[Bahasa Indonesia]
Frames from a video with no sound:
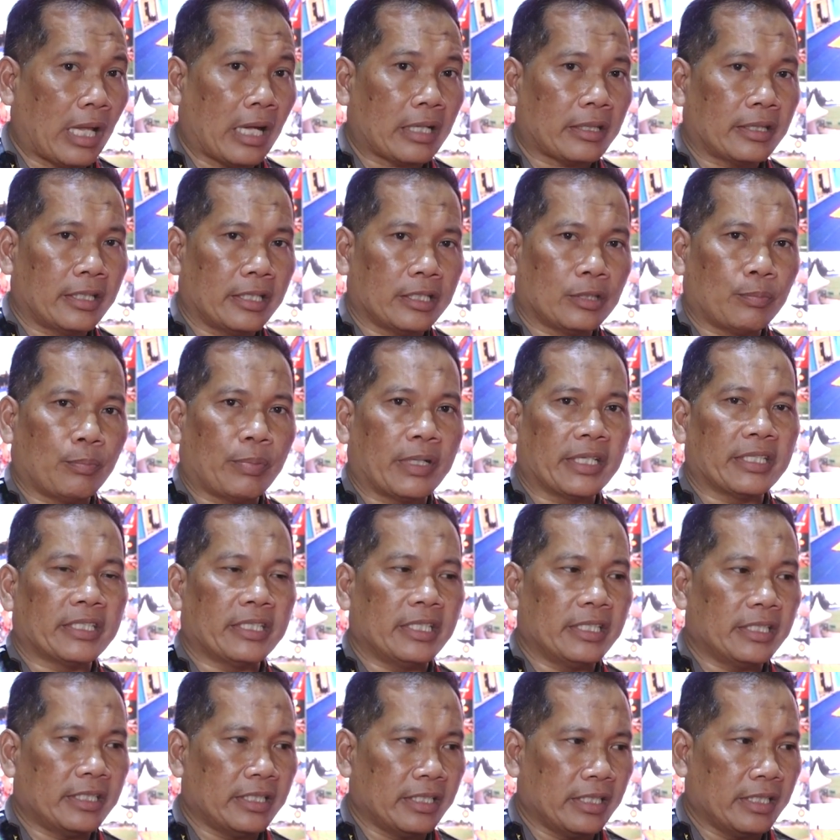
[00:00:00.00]
Taktis
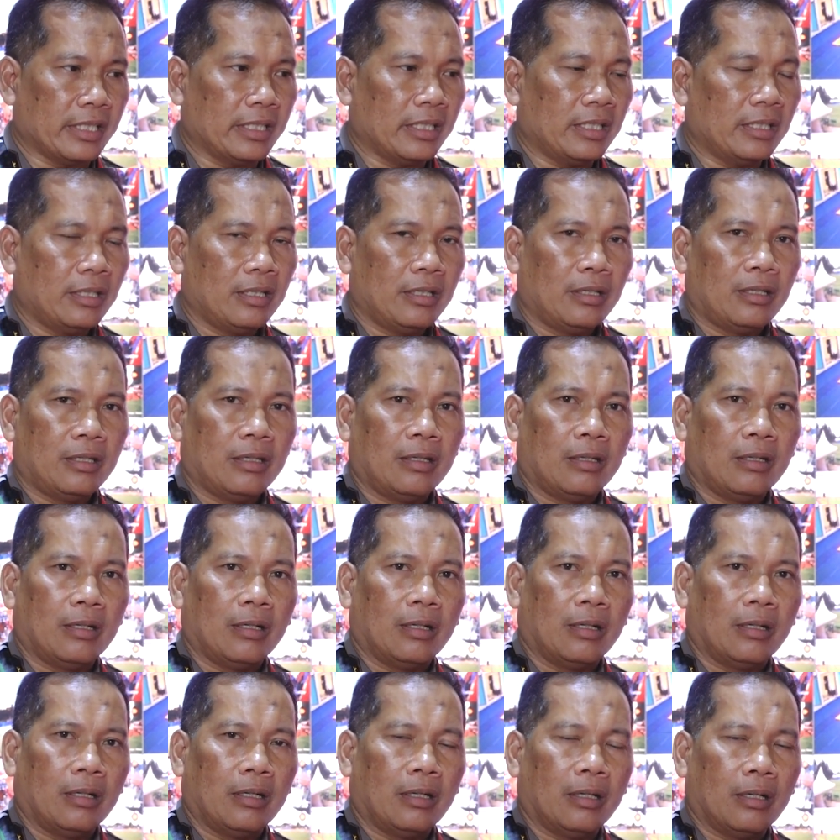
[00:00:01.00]
Presisi
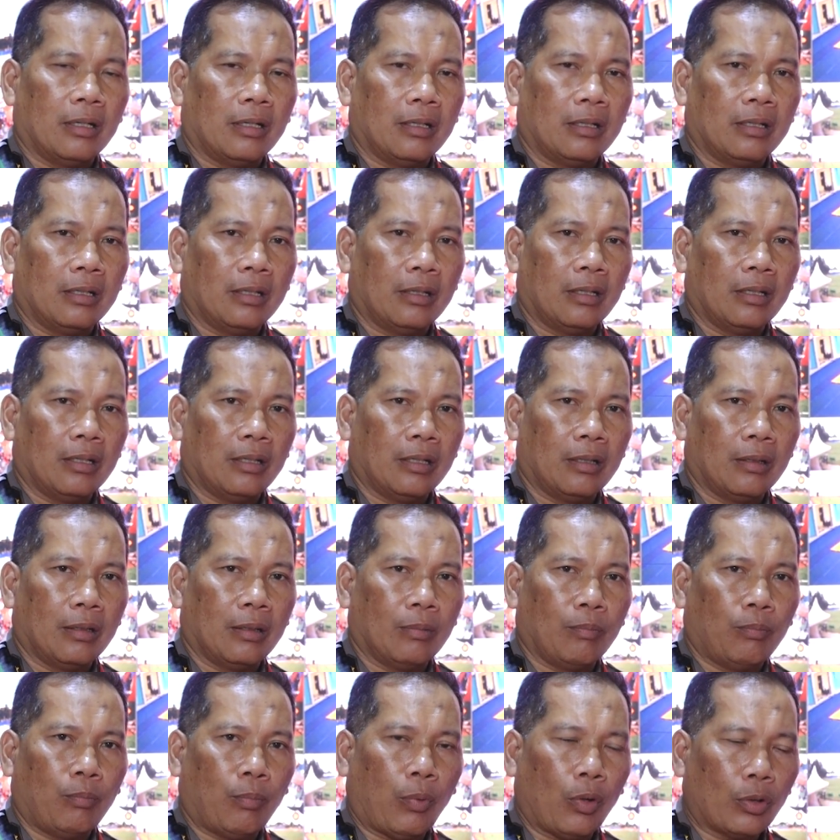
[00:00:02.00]
uh,
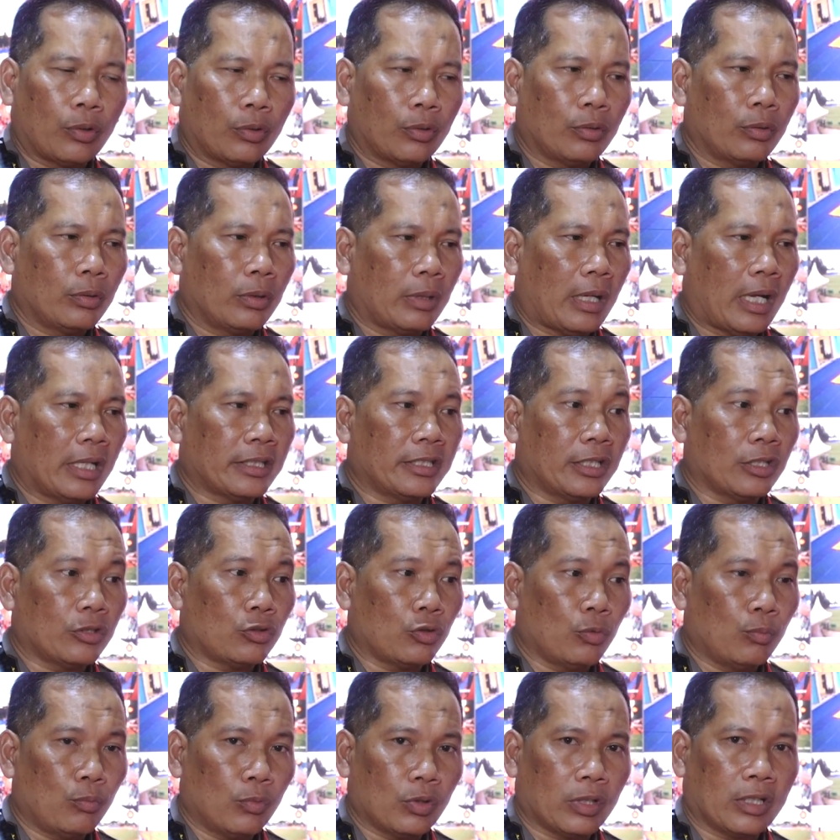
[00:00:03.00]
PON Aceh
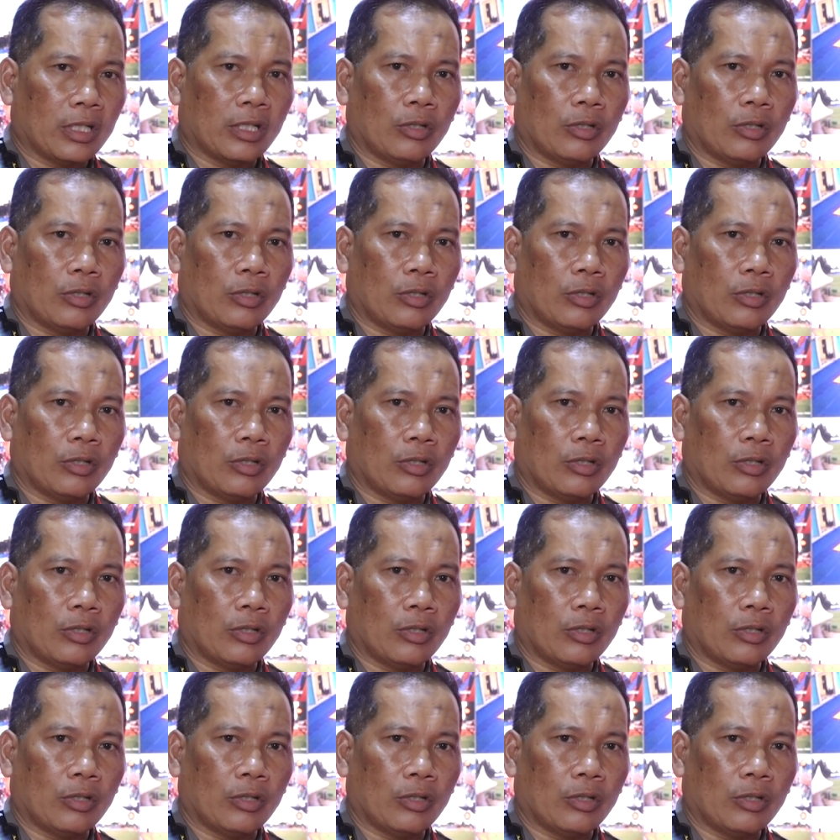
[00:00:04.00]
Sumut